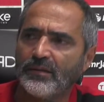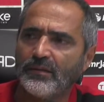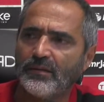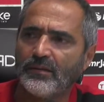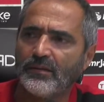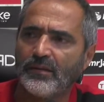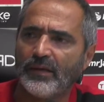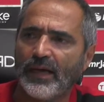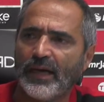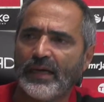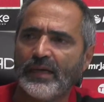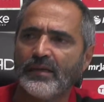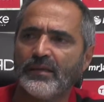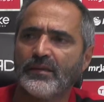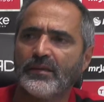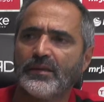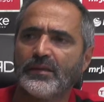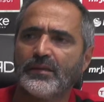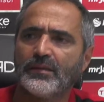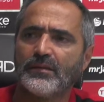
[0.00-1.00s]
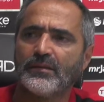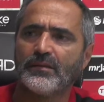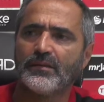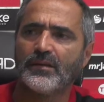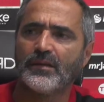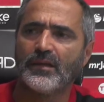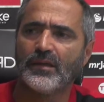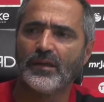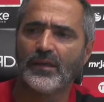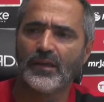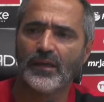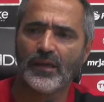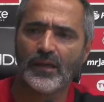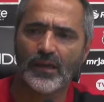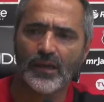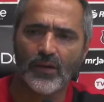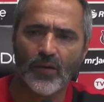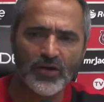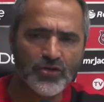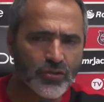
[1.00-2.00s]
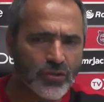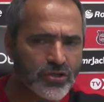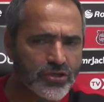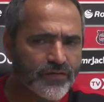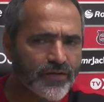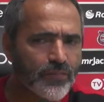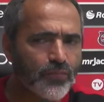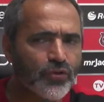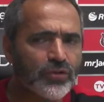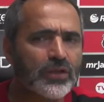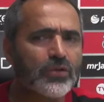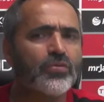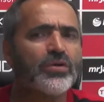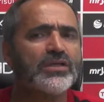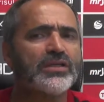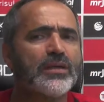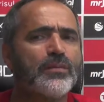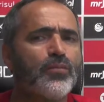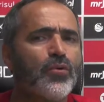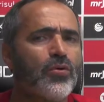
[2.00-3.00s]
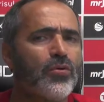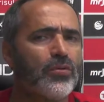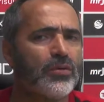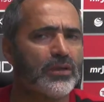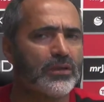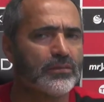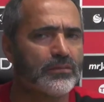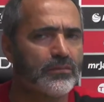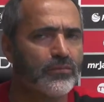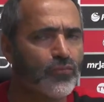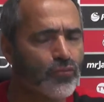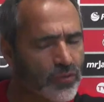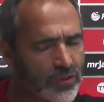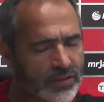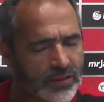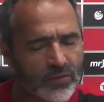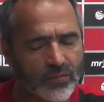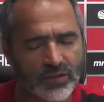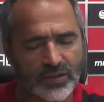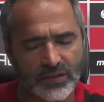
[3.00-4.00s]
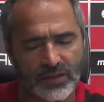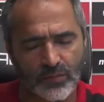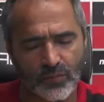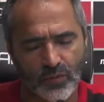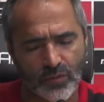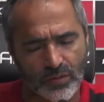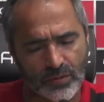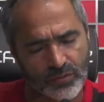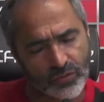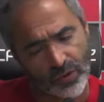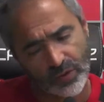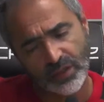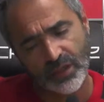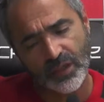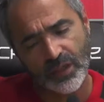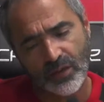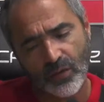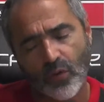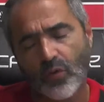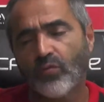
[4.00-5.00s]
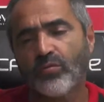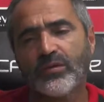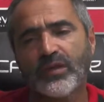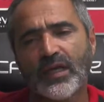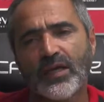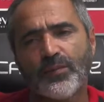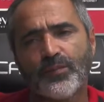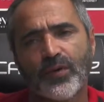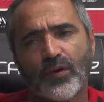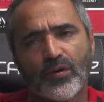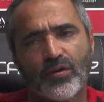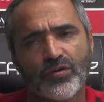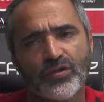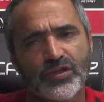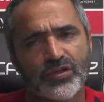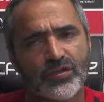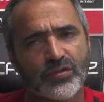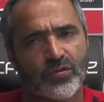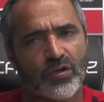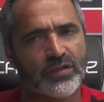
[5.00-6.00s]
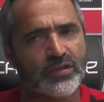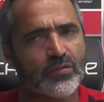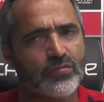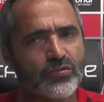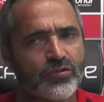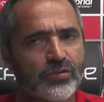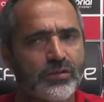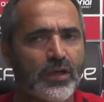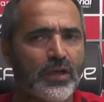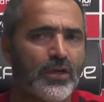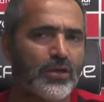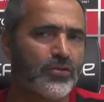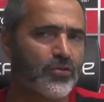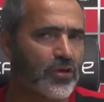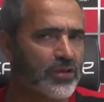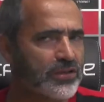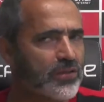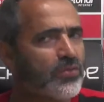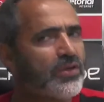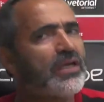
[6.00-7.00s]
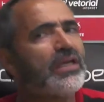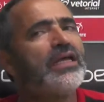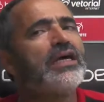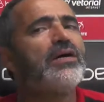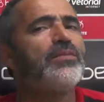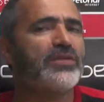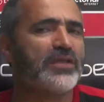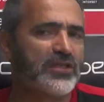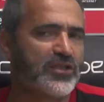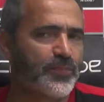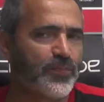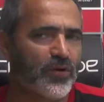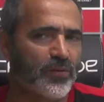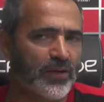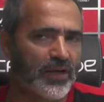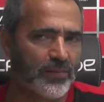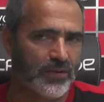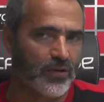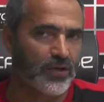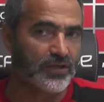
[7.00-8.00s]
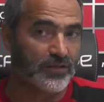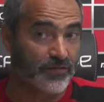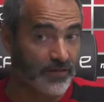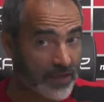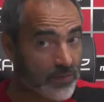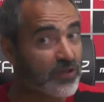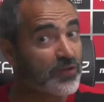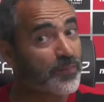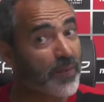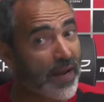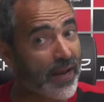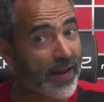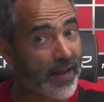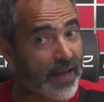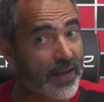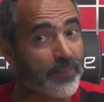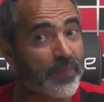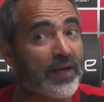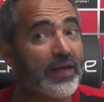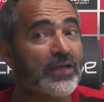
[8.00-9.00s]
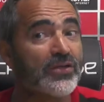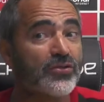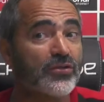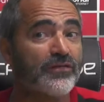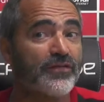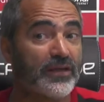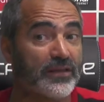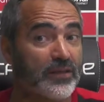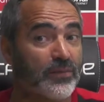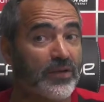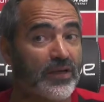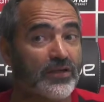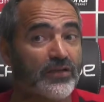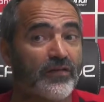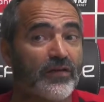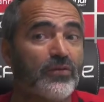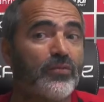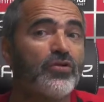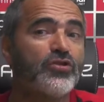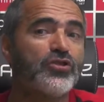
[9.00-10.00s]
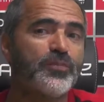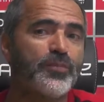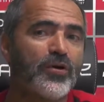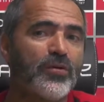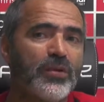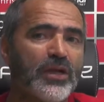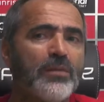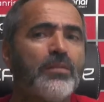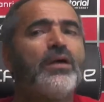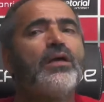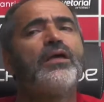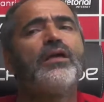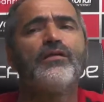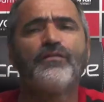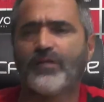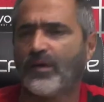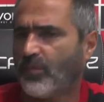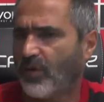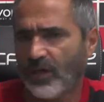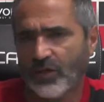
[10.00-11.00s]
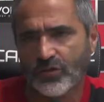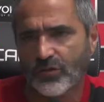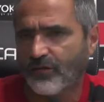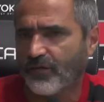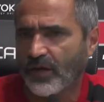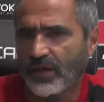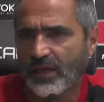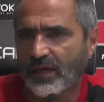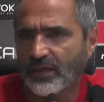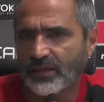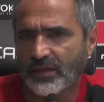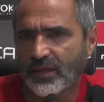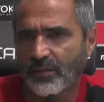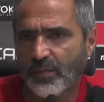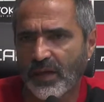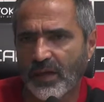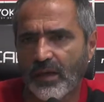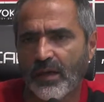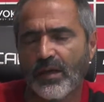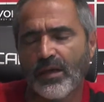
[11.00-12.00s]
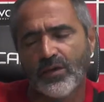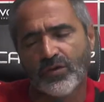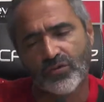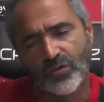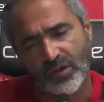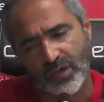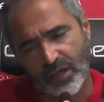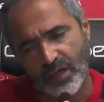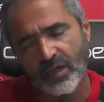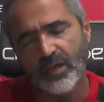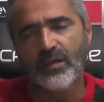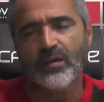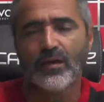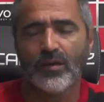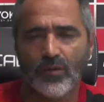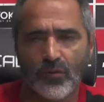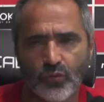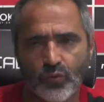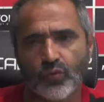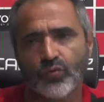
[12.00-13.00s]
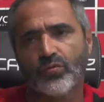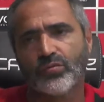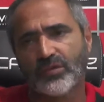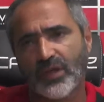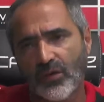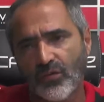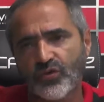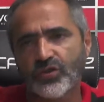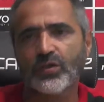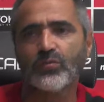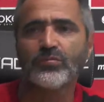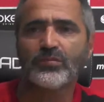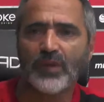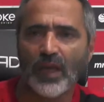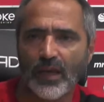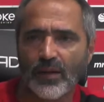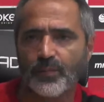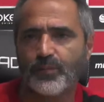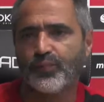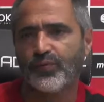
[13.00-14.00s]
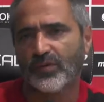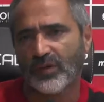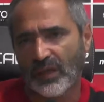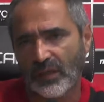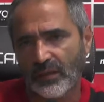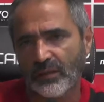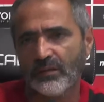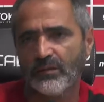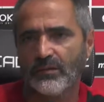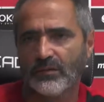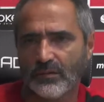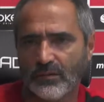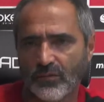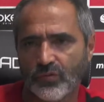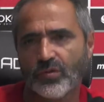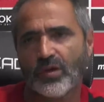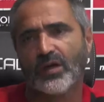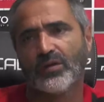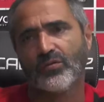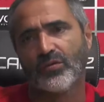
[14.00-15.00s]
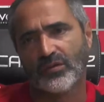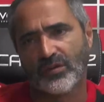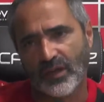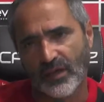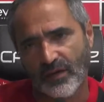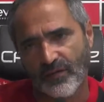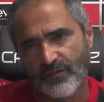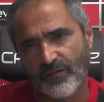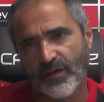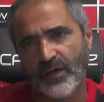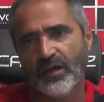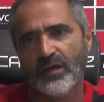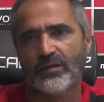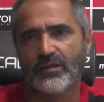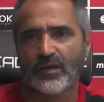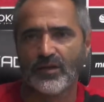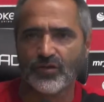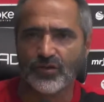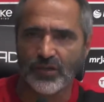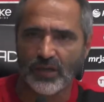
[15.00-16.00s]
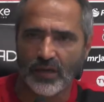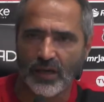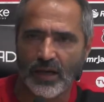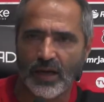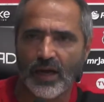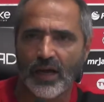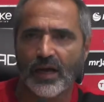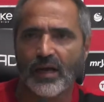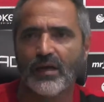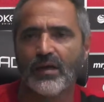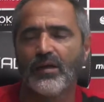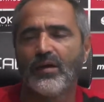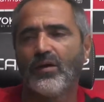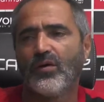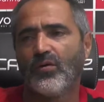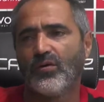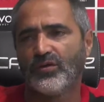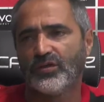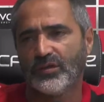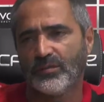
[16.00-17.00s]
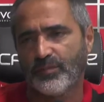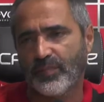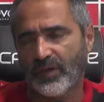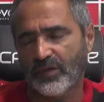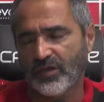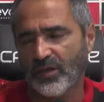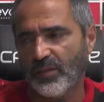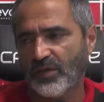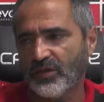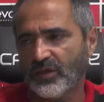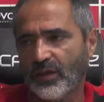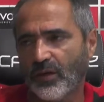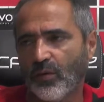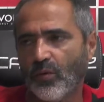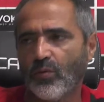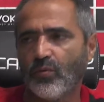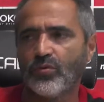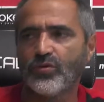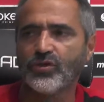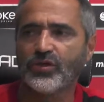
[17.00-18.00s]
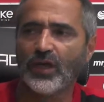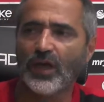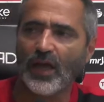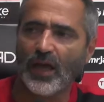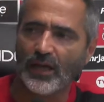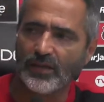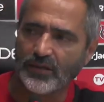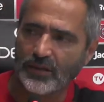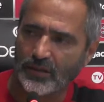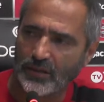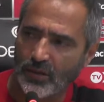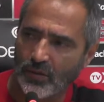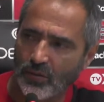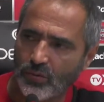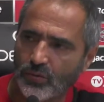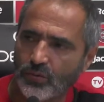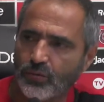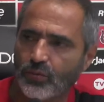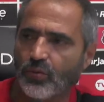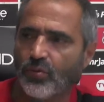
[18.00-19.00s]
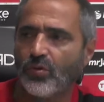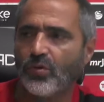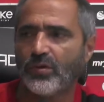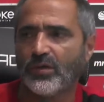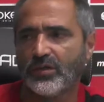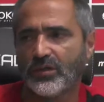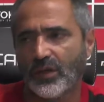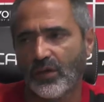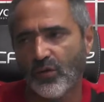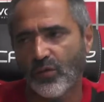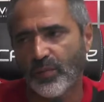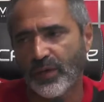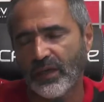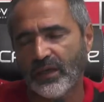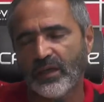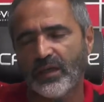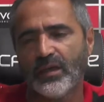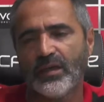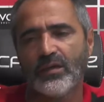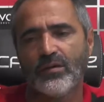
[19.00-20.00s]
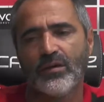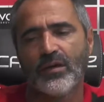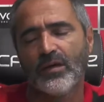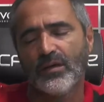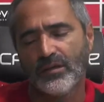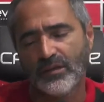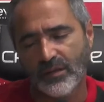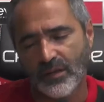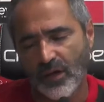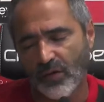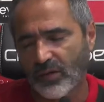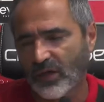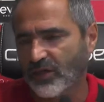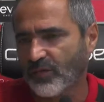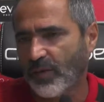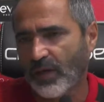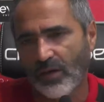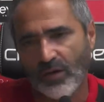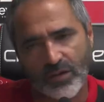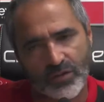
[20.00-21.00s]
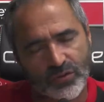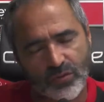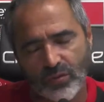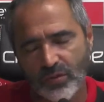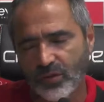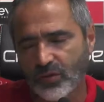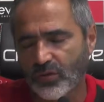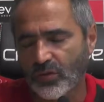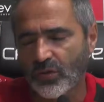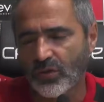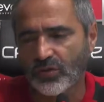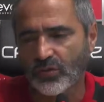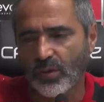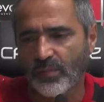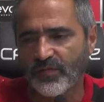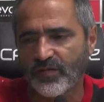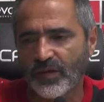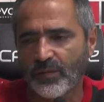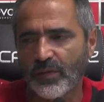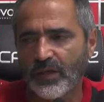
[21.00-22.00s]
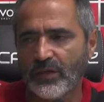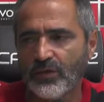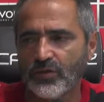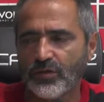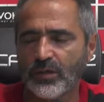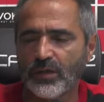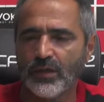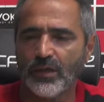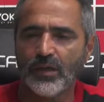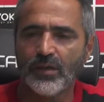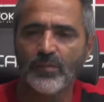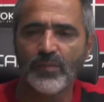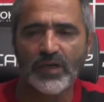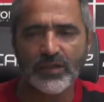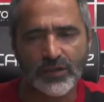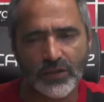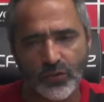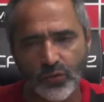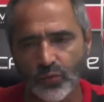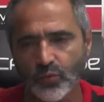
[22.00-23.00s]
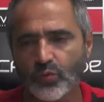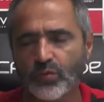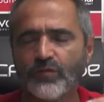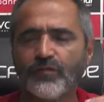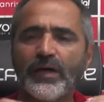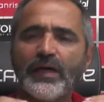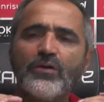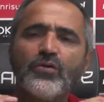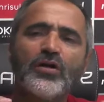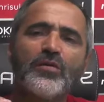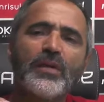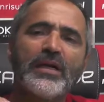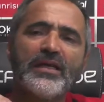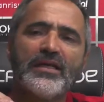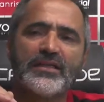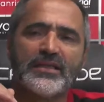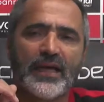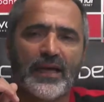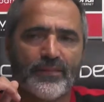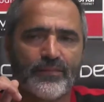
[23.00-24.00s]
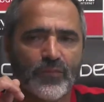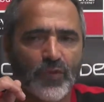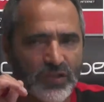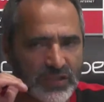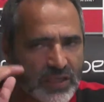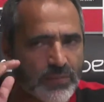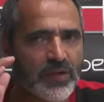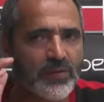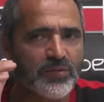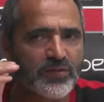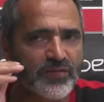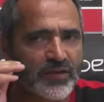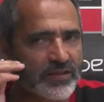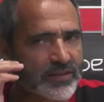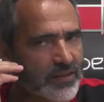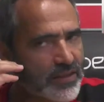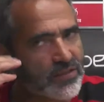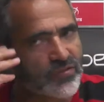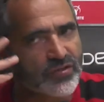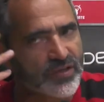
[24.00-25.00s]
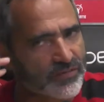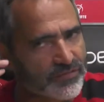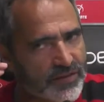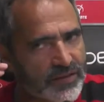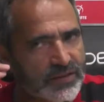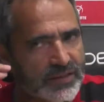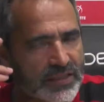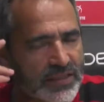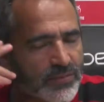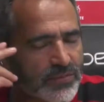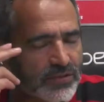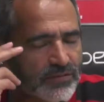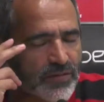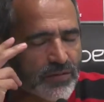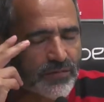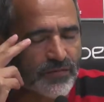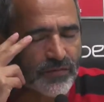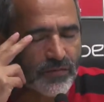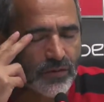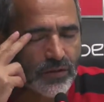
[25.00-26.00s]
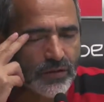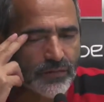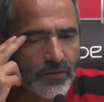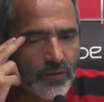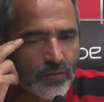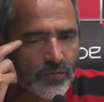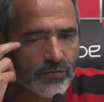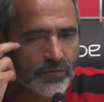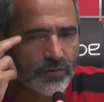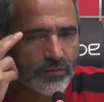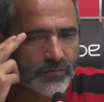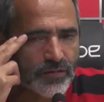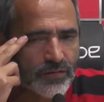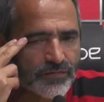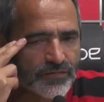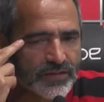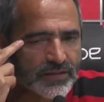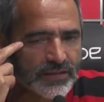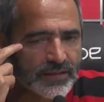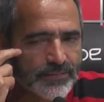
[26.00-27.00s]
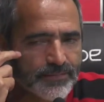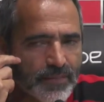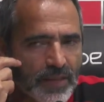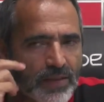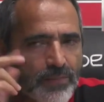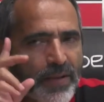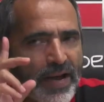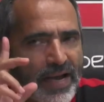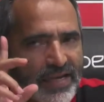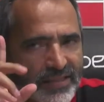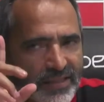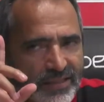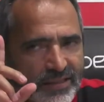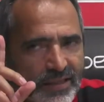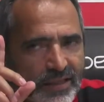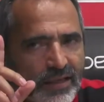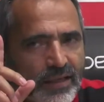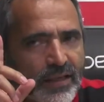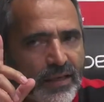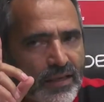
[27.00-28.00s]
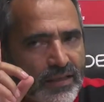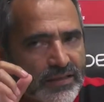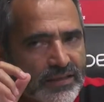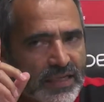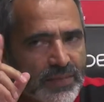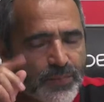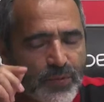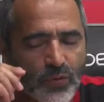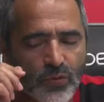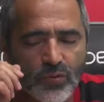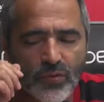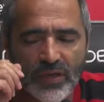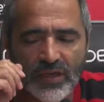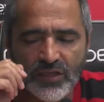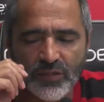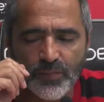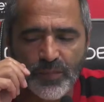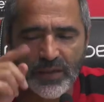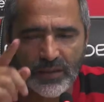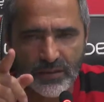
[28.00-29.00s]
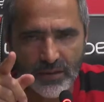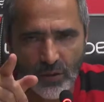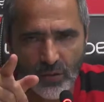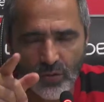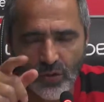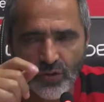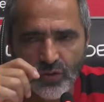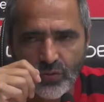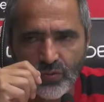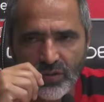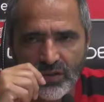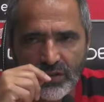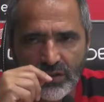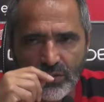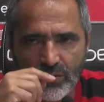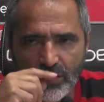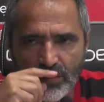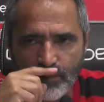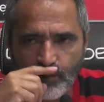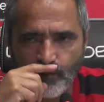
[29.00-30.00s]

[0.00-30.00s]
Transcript: Né? É, eu acho que nós tivemos muita coisa boa, muita coisa boa. Só que com o tempo, é o que eu disse, nós não, nós não criamos esse problema, nós viemos para cá para resolver. Estamos resolvendo um monte de problema e vamos resolver esse também. Só que tudo tem o seu tempo, né? O jogador tem que vir, tem que chegar. Hoje praticamente estreou o Gutierrez, estreou o Tony, estreou o Branquinho. Não nas melhores condições, obviamente, mas isso tudo vai normalizar. Nós sabemos fazer isso, já fizemos e vamos, e vamos, e vamos fazer. Mas, assim, sempre com respeito ao nosso torcedor.